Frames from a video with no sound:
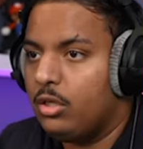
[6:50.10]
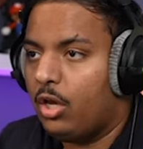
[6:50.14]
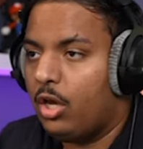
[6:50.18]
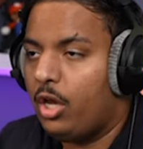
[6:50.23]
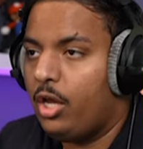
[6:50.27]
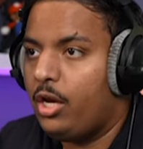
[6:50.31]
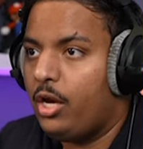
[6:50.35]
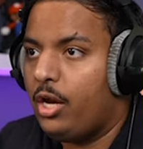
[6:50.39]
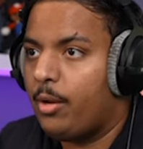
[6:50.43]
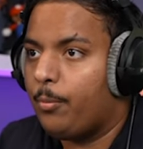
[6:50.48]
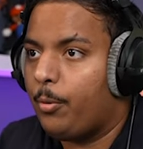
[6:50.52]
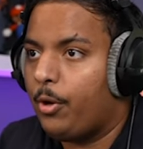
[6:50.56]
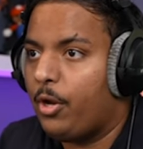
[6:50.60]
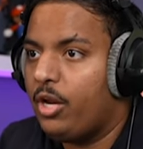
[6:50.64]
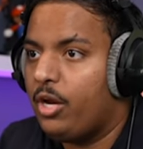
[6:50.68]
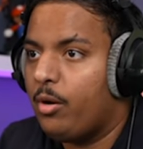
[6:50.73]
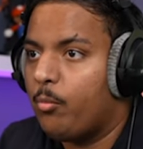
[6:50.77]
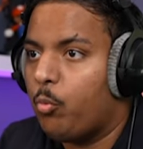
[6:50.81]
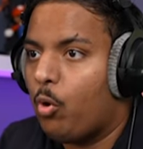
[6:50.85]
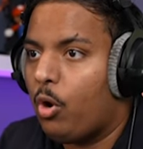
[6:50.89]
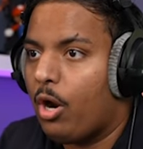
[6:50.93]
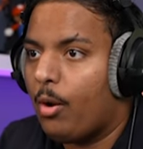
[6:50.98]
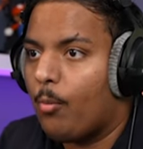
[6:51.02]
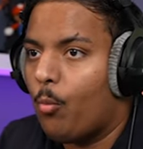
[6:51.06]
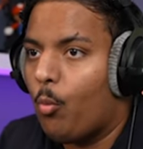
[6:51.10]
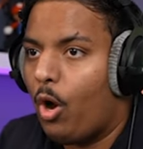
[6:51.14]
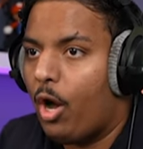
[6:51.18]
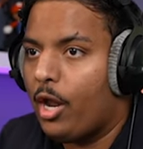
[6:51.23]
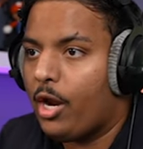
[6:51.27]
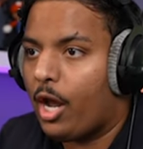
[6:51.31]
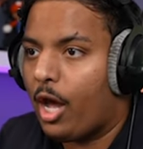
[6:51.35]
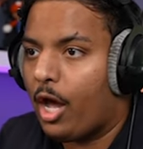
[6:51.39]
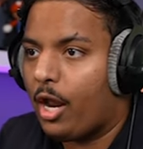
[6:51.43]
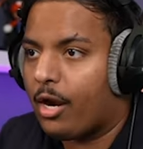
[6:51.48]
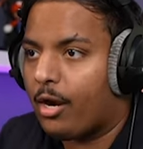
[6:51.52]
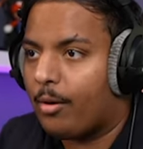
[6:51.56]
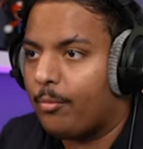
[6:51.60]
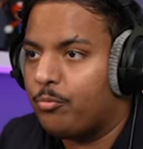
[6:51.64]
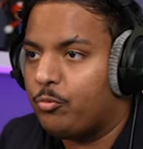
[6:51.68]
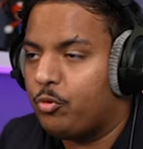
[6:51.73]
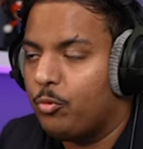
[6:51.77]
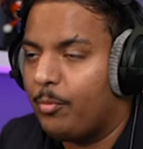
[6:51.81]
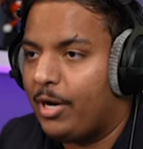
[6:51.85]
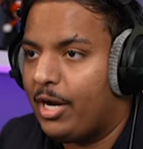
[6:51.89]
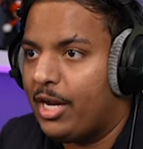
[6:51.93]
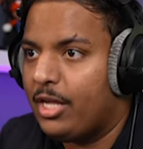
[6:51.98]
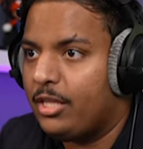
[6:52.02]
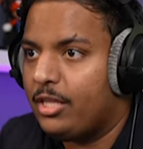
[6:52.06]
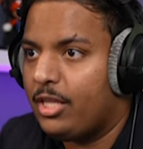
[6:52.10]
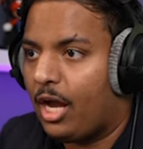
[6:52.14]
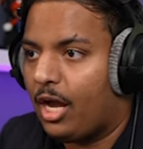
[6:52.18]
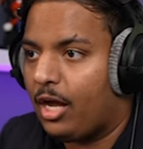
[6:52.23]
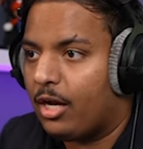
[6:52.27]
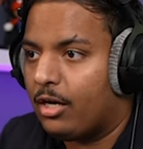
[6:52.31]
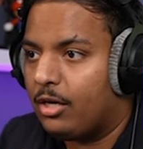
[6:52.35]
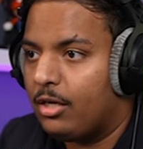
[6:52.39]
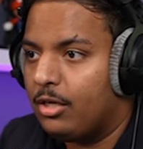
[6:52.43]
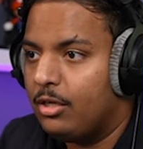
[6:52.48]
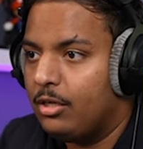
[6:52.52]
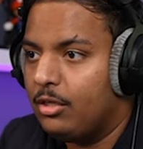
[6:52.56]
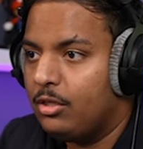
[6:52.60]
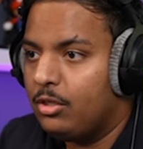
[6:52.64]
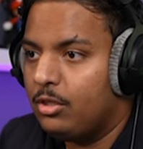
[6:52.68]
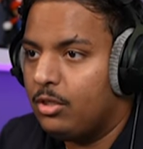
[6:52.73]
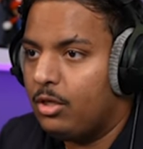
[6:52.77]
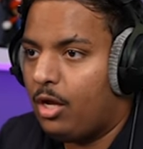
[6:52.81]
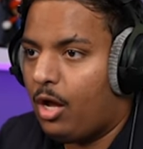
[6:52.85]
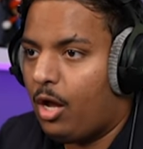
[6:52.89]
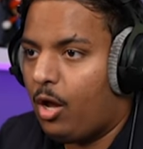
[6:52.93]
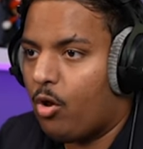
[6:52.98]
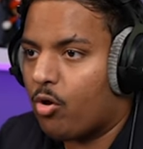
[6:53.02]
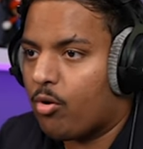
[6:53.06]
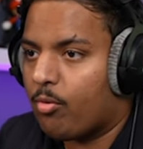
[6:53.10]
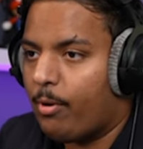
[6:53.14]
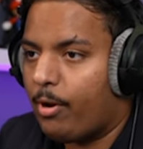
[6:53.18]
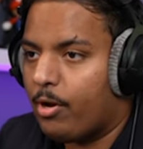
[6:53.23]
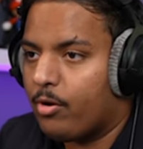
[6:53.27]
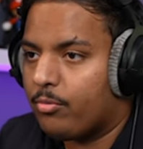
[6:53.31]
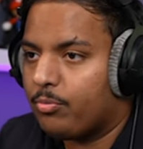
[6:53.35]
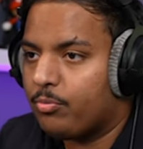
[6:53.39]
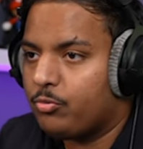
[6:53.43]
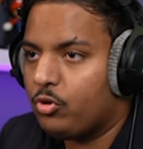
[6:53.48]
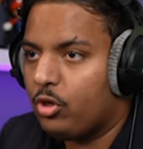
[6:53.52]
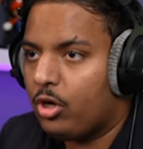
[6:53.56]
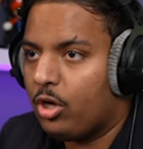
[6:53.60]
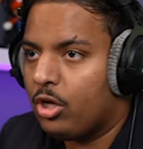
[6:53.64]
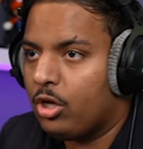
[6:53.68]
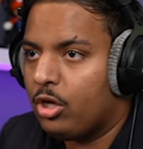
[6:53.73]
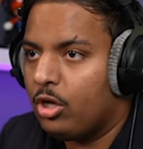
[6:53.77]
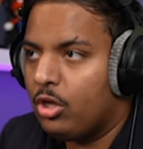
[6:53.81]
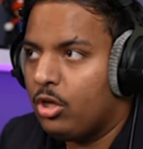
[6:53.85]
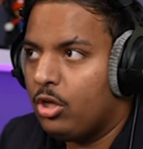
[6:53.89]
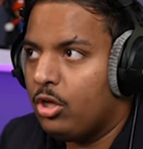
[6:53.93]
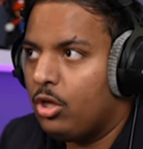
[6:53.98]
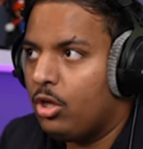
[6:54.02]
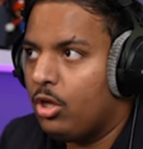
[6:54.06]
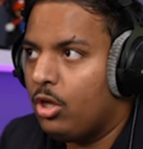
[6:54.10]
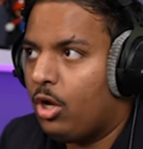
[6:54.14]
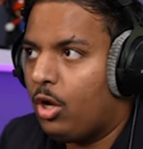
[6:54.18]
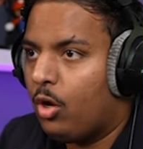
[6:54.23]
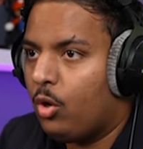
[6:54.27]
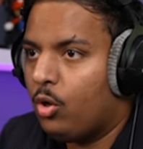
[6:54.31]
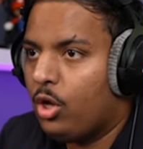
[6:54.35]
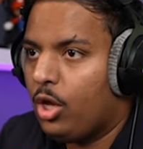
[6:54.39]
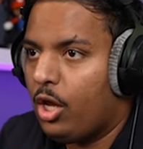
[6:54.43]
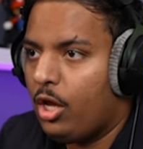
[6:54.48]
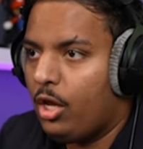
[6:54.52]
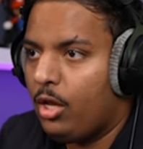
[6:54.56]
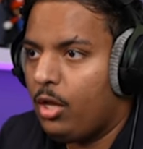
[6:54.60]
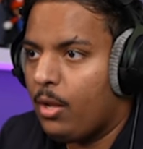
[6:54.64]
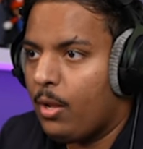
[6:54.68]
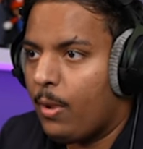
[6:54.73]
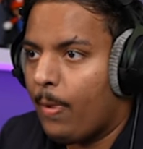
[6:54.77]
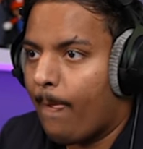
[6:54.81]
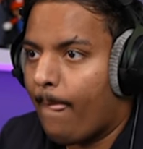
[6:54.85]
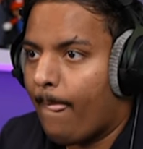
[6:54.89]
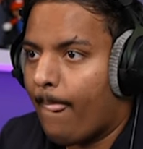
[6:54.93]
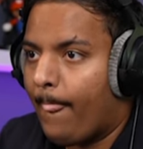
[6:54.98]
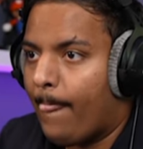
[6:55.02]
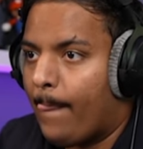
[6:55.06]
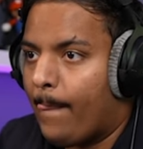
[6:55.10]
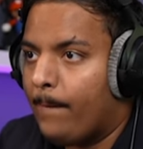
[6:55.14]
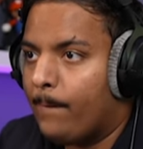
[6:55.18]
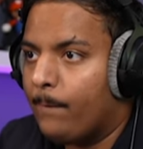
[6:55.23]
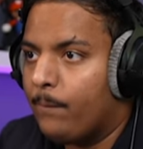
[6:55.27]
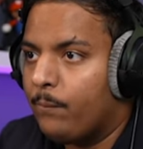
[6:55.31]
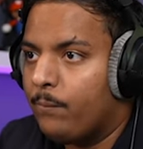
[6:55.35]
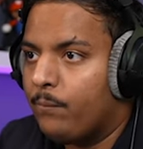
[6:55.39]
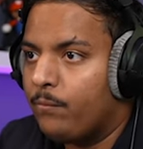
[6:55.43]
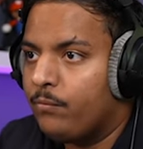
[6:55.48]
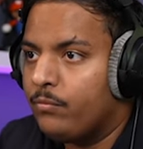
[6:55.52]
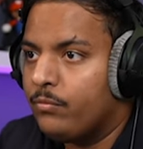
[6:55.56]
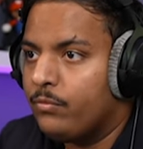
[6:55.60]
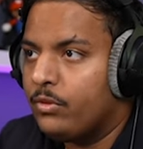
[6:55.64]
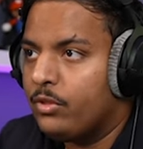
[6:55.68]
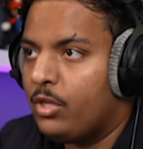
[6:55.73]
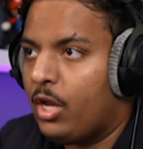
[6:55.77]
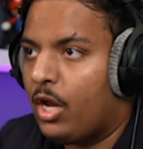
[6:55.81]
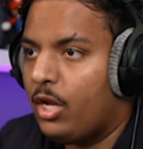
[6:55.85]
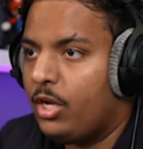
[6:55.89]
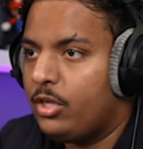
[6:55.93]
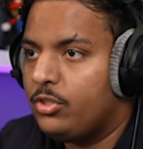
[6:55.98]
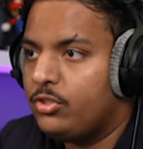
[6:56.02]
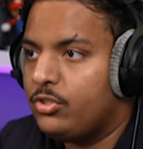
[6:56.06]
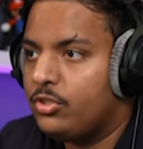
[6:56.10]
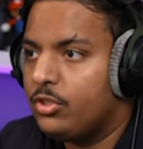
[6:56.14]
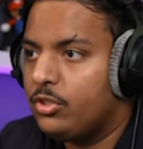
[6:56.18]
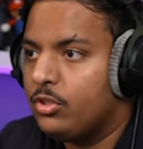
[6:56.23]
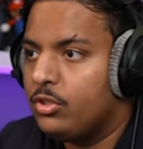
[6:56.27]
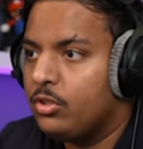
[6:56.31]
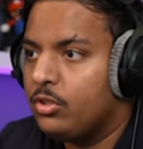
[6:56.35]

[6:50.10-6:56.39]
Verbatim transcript: خرب خرب والله مو انا خربته ما ليه دخل اهرب اهرب بسرعه اوكي نايس